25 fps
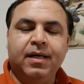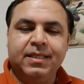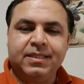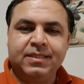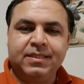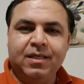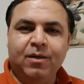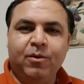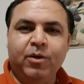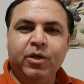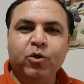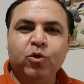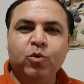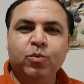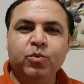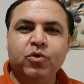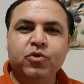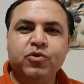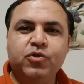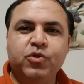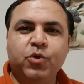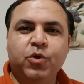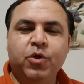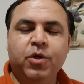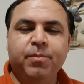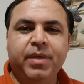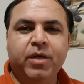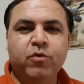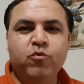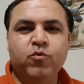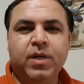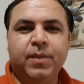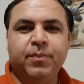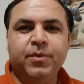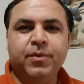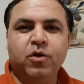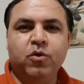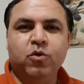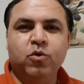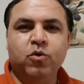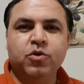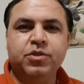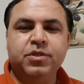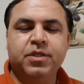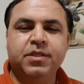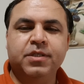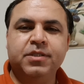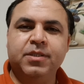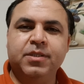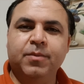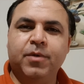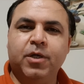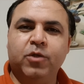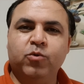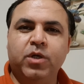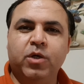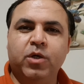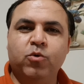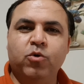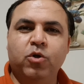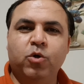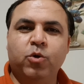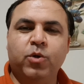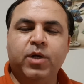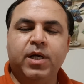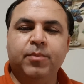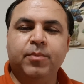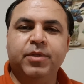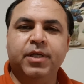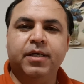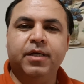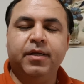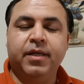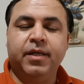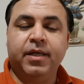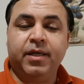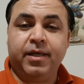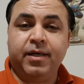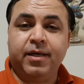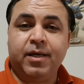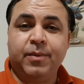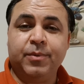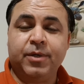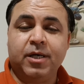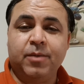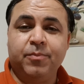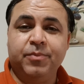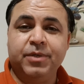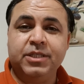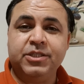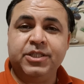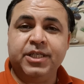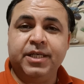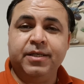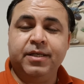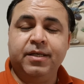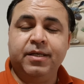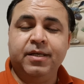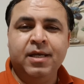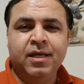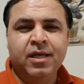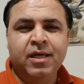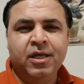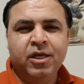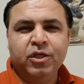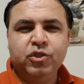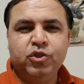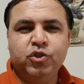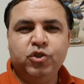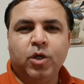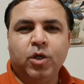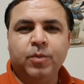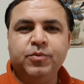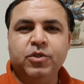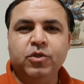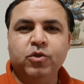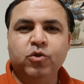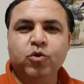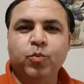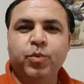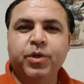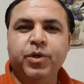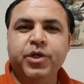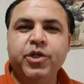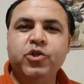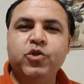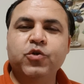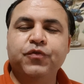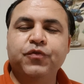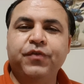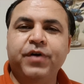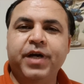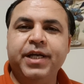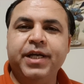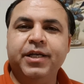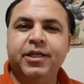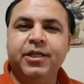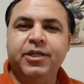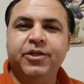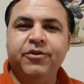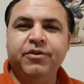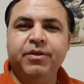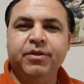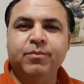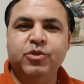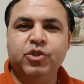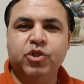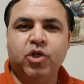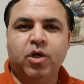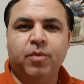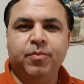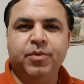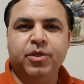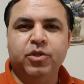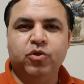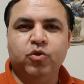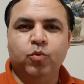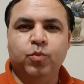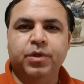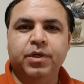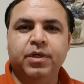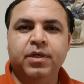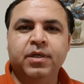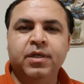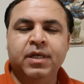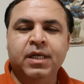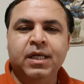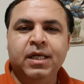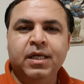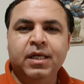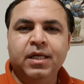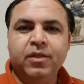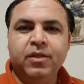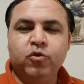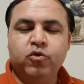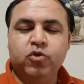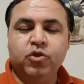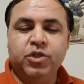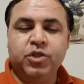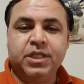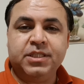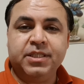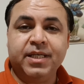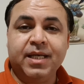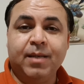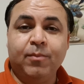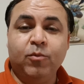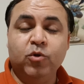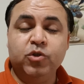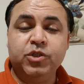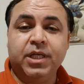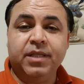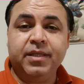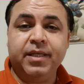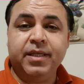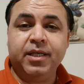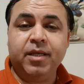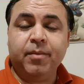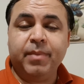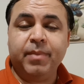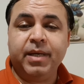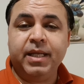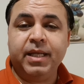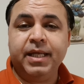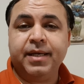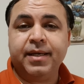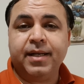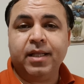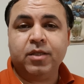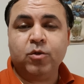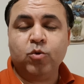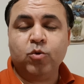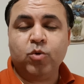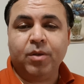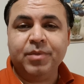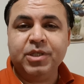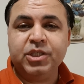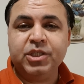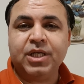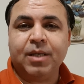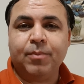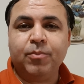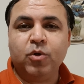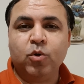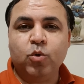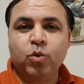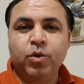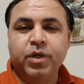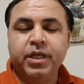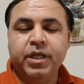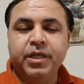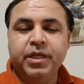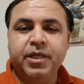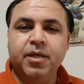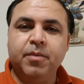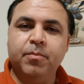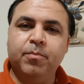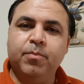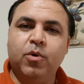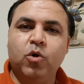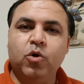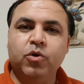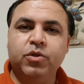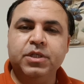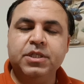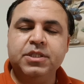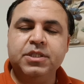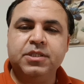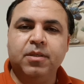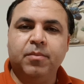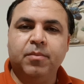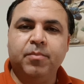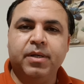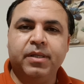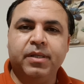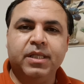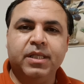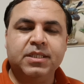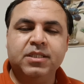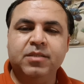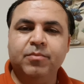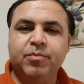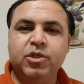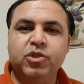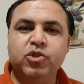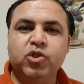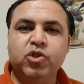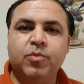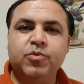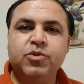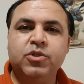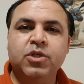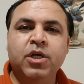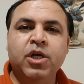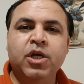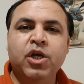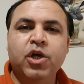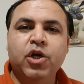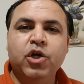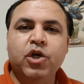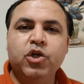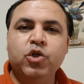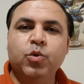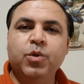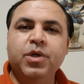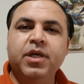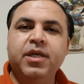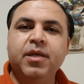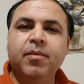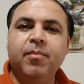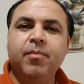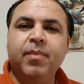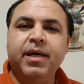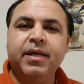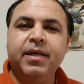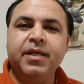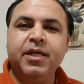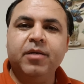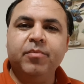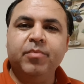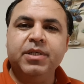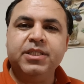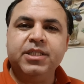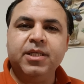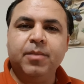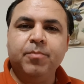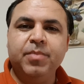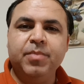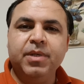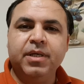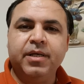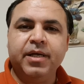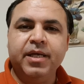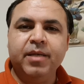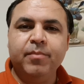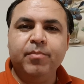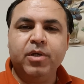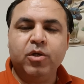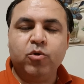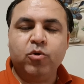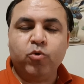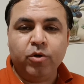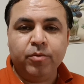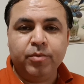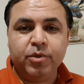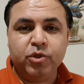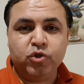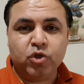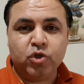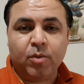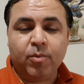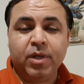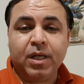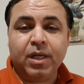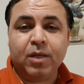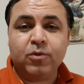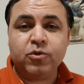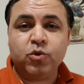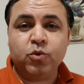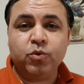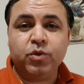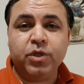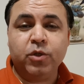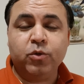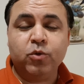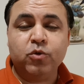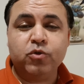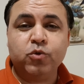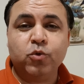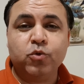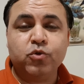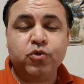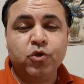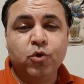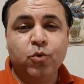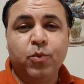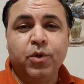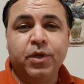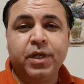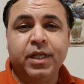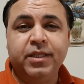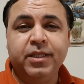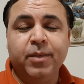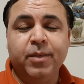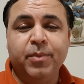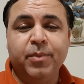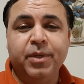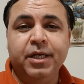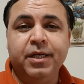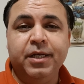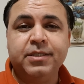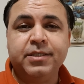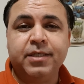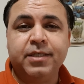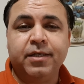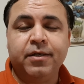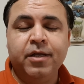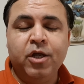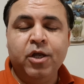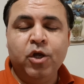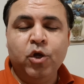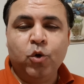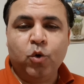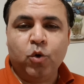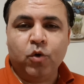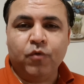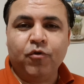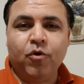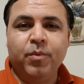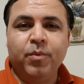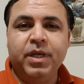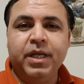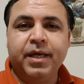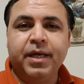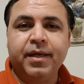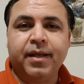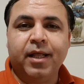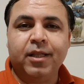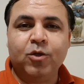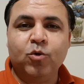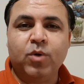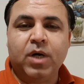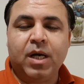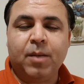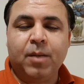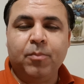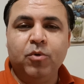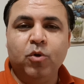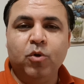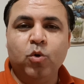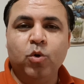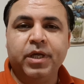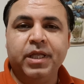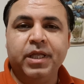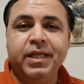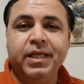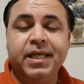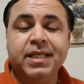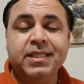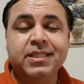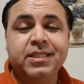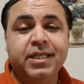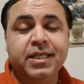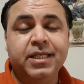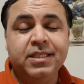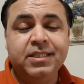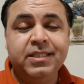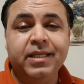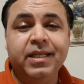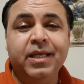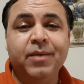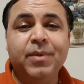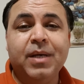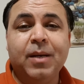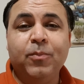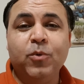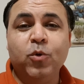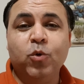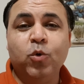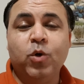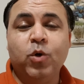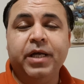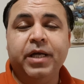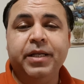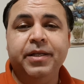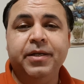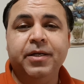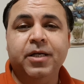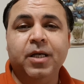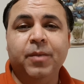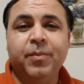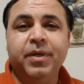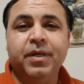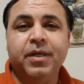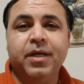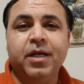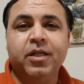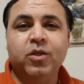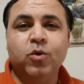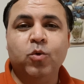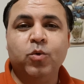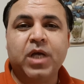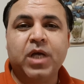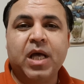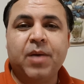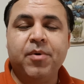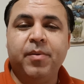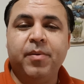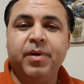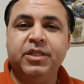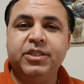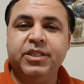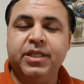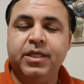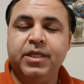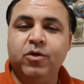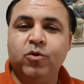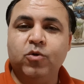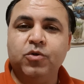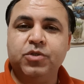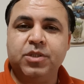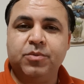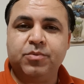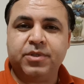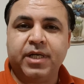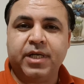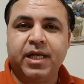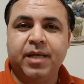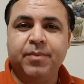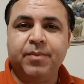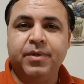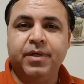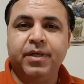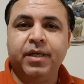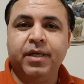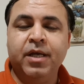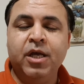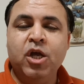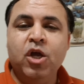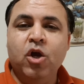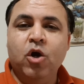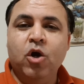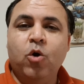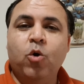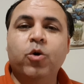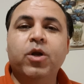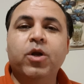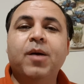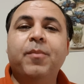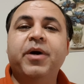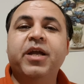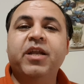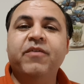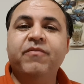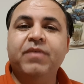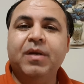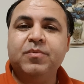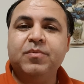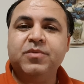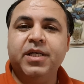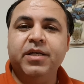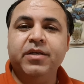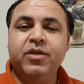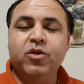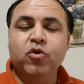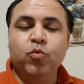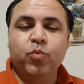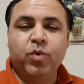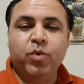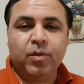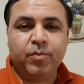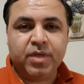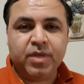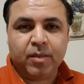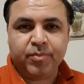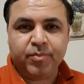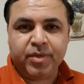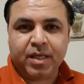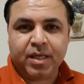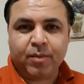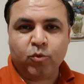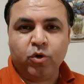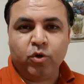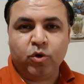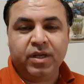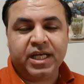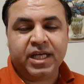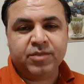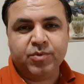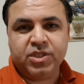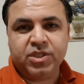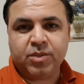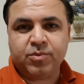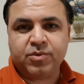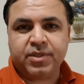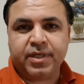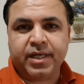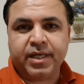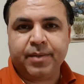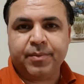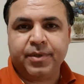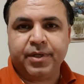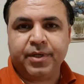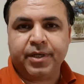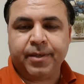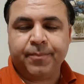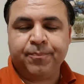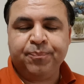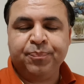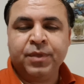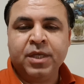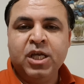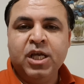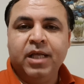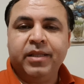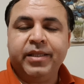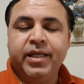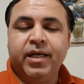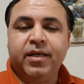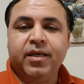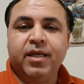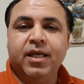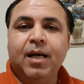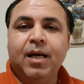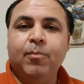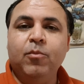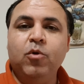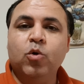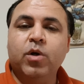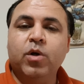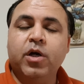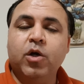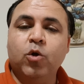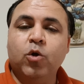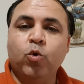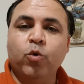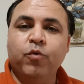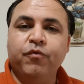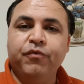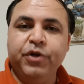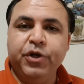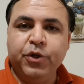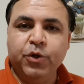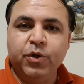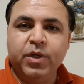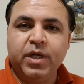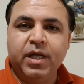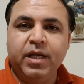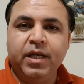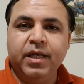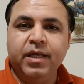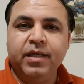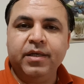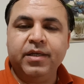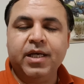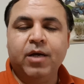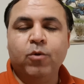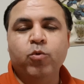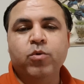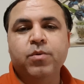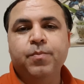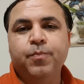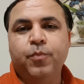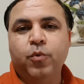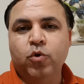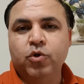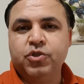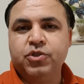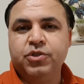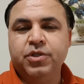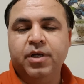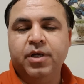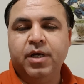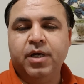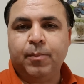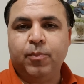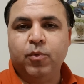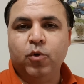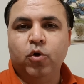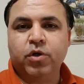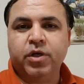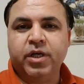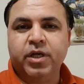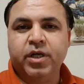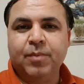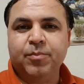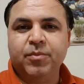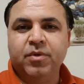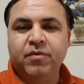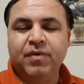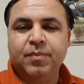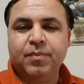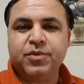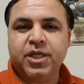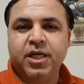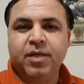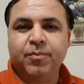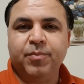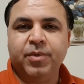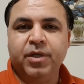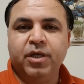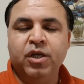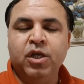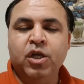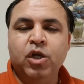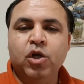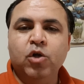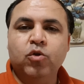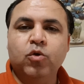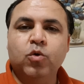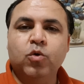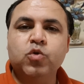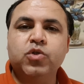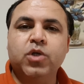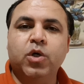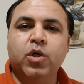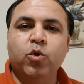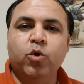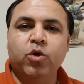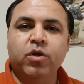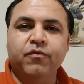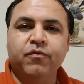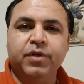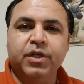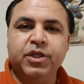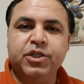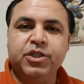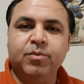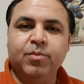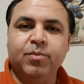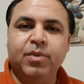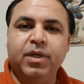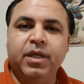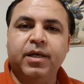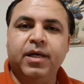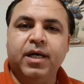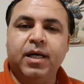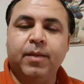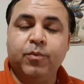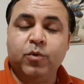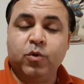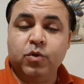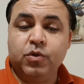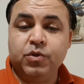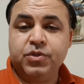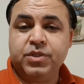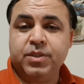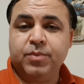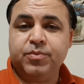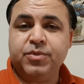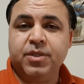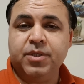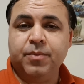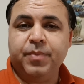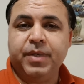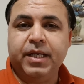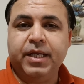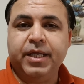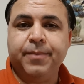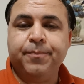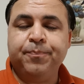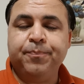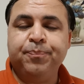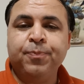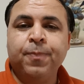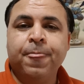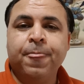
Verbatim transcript: असलम दोस्तों मैं हूं आपका होस्ट सिफातुल्ला गुल और आप देख रहे हैं आपका अपना चैनल जॉब्स इन दुबई टू फाइंड अ ड्रीम जॉब इन दुबई दोस्तों जैसे कि आप लोग जानते हैं कि मैं लेकर आता हूं हमेशा आप लोगों के लिए बहुत ही जबरदस्त किस्म की जॉब्स यूई की मार्केट में जब भी कहीं भी कोई भी जॉब अनाउंस होती है दोस्तों उसके ऊपर रहती है मेरी नजर और वो मैं लेकर आता हूं आप लोगों के लिए इसलिए इसीलिए मैं आप लोगों को हाईली रिकमेंड करता हूं कि आप हमारे चैनल को सब्सक्राइब करें और हमारी वेबसाइट के ऊपर भी अपने आप को लाजमी सब्सक्राइब करें ताकि हम लोग अगर कोई वीडियो डालें या कोई पोस्ट अपलोड करें अपनी वेबसाइट पर तो उसका नोटिफिकेशन मिलेगा आपको सबसे पहले